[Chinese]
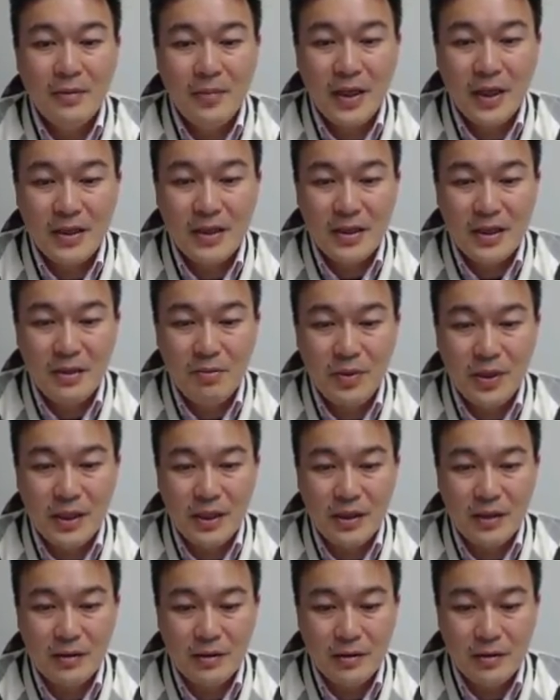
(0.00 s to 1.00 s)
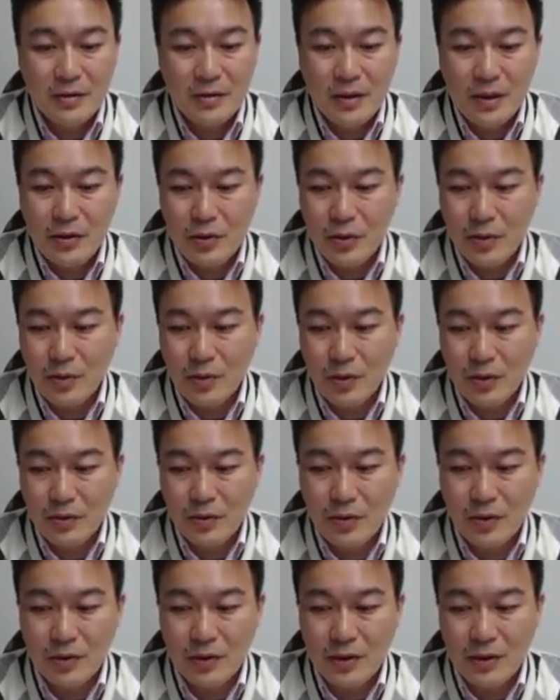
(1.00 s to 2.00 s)
偏心比，例如说，我
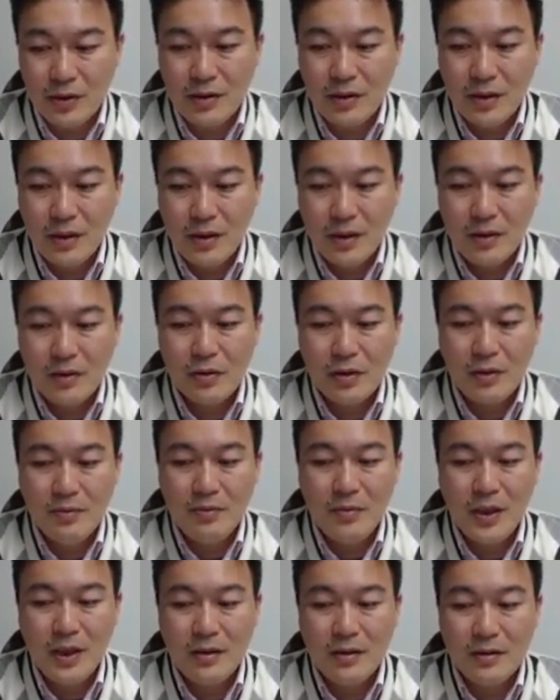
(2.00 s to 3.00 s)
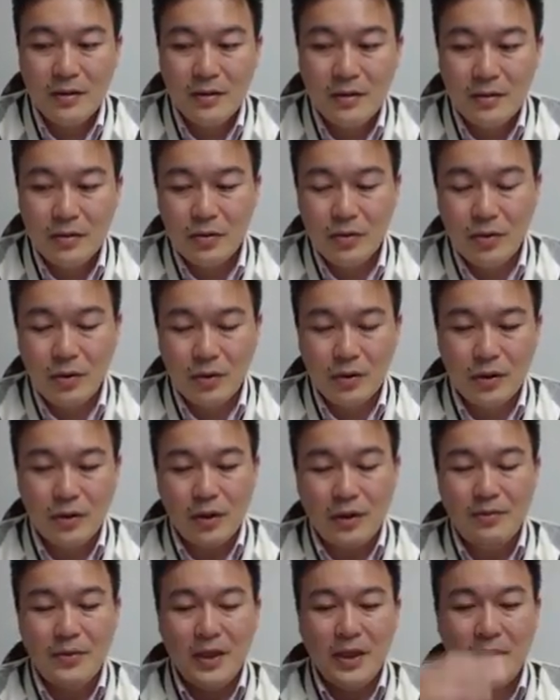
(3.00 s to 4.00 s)
如果是断面，如果
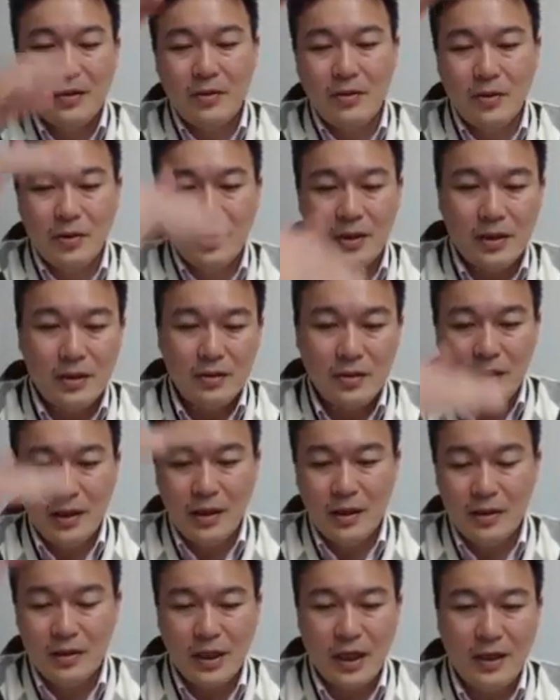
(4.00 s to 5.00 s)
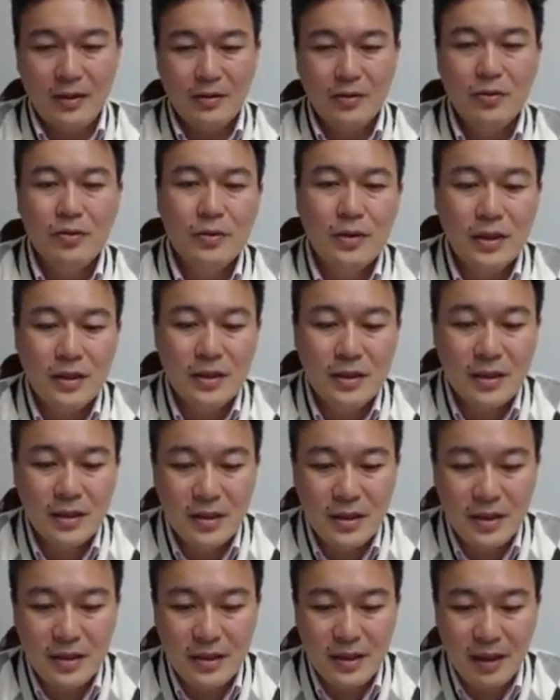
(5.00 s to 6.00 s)
断面跟我的呃长度呢，这
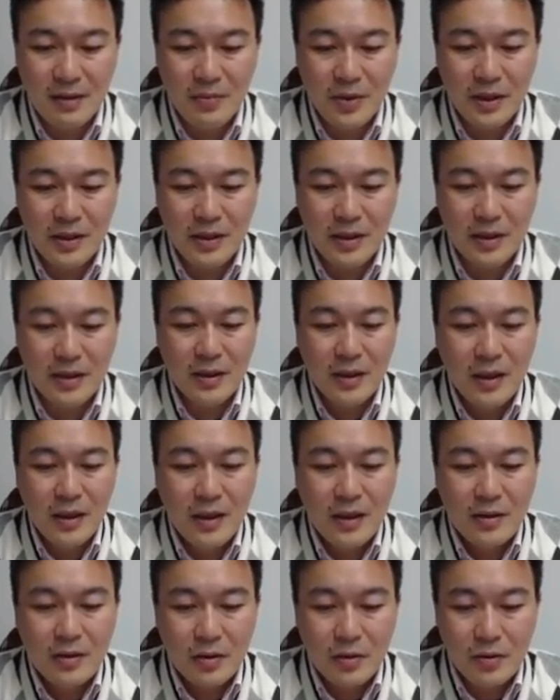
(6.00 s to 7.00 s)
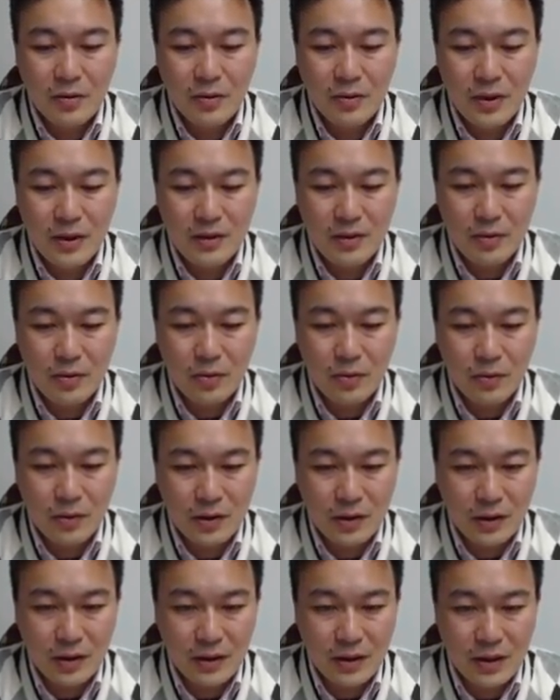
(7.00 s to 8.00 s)
个细长比呢，都固定是五
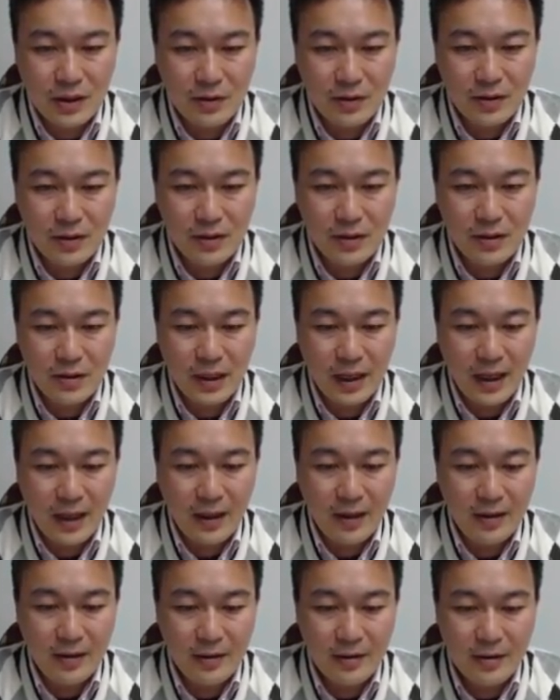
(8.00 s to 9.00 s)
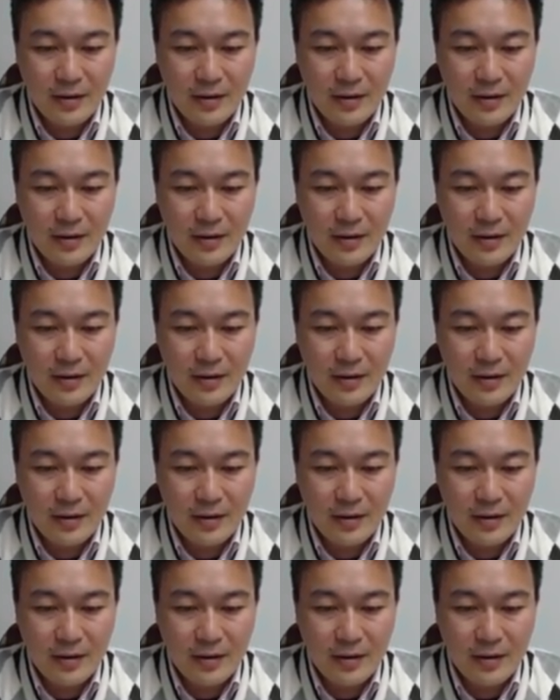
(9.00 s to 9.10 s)
十的情况之下，